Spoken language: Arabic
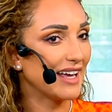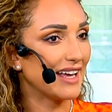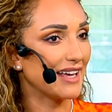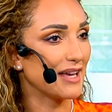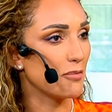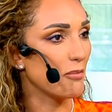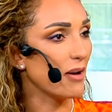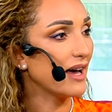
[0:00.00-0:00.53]

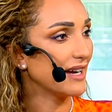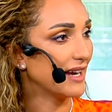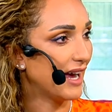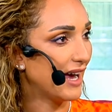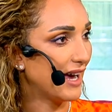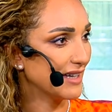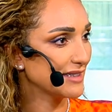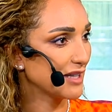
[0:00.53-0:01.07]
آه، امبارح
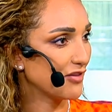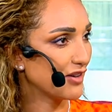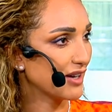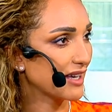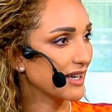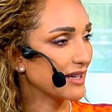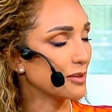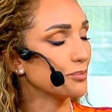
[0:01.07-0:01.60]
قعدت
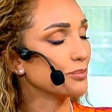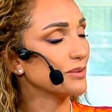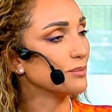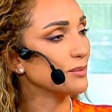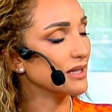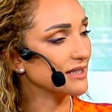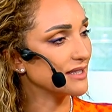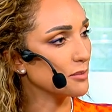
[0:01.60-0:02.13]
افكر
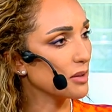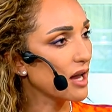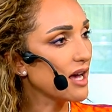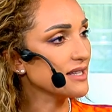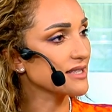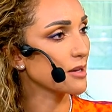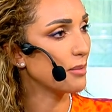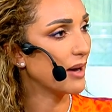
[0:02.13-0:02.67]
انت
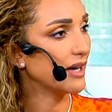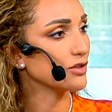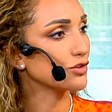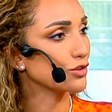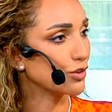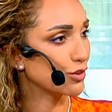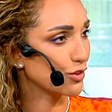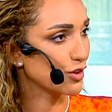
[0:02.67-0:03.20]
ملاحظه بعد
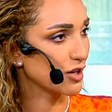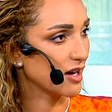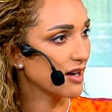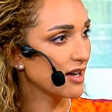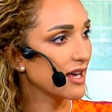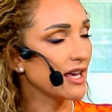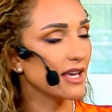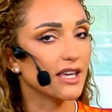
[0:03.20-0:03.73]
كورونا
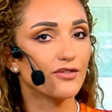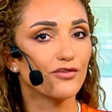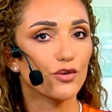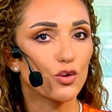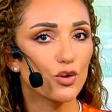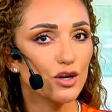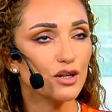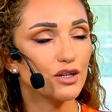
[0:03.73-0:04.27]
كيف
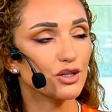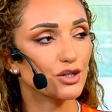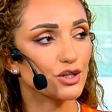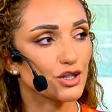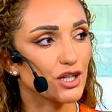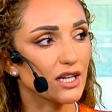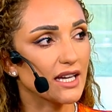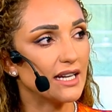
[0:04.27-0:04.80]
كل
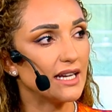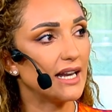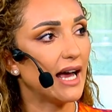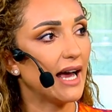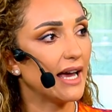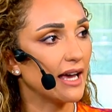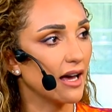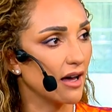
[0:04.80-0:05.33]
شكل
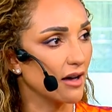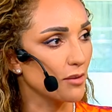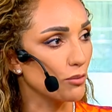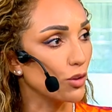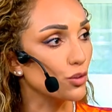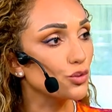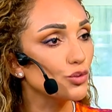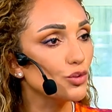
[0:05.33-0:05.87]
الحياه
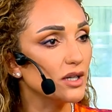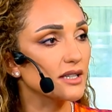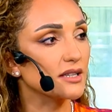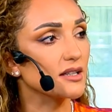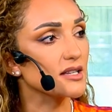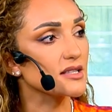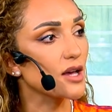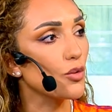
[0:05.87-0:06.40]
موضوع
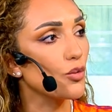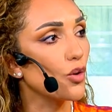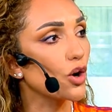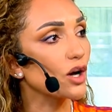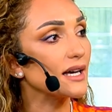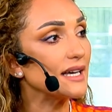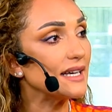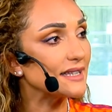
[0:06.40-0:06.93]

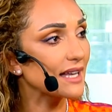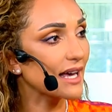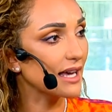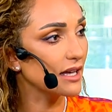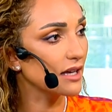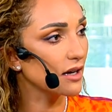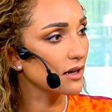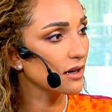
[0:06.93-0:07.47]
التسوق
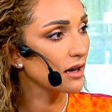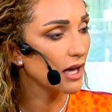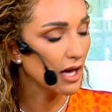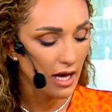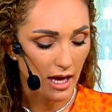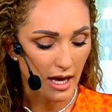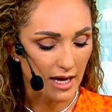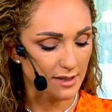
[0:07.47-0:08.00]
تغير
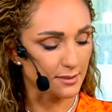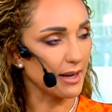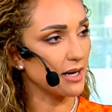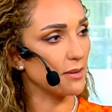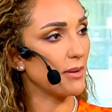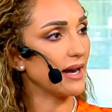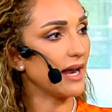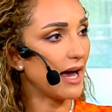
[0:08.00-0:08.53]
اسمع انا
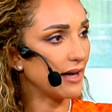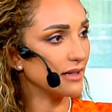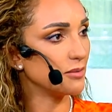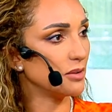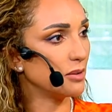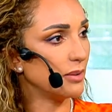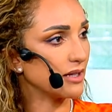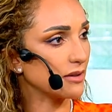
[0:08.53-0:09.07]
امبارح قاعده
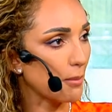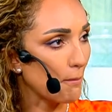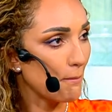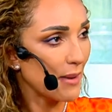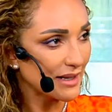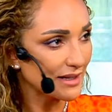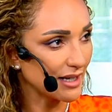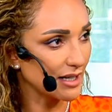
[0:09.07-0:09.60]
بالبيت
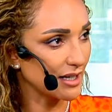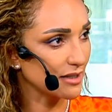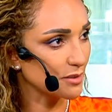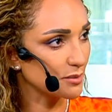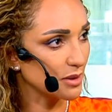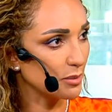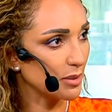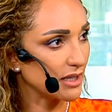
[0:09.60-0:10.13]
ما تحركت
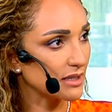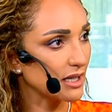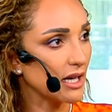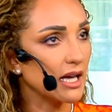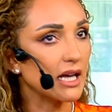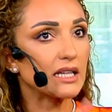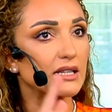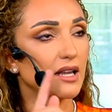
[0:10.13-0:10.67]
من البيت
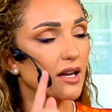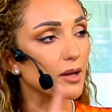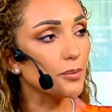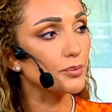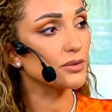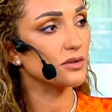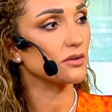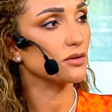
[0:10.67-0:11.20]

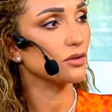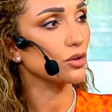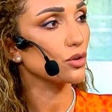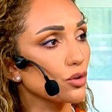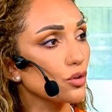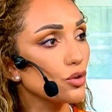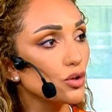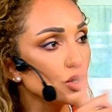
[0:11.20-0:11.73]
طلبت
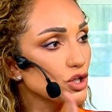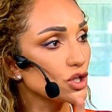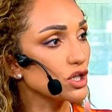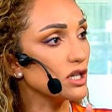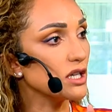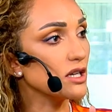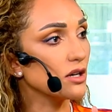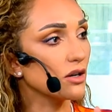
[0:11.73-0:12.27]
كل شيء
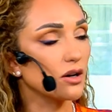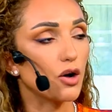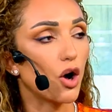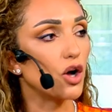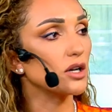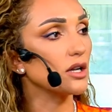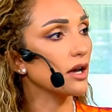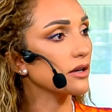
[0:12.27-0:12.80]
كله انت
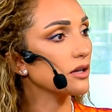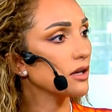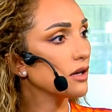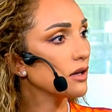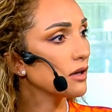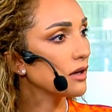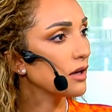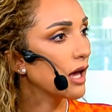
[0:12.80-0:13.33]
قاعده على
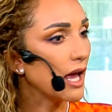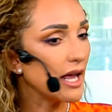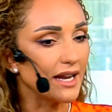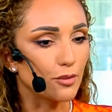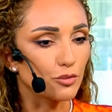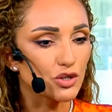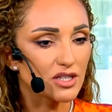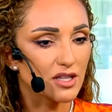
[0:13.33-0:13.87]
كنبايتك
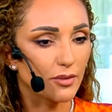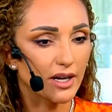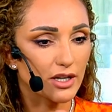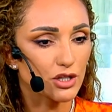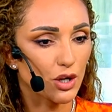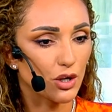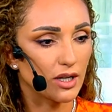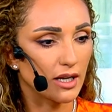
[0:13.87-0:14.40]
لمستوى
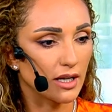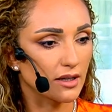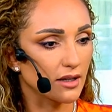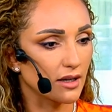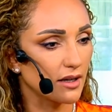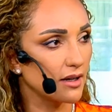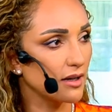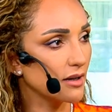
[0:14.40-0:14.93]
ايش اقول لك
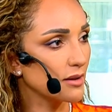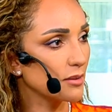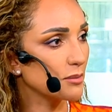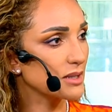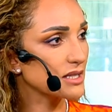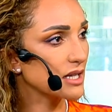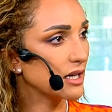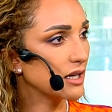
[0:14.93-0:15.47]
آه
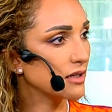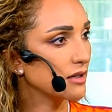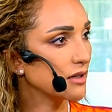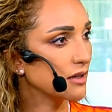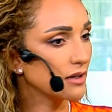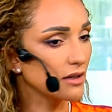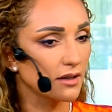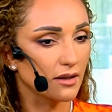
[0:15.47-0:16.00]
مثلا
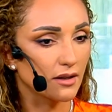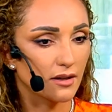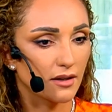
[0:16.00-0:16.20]
آه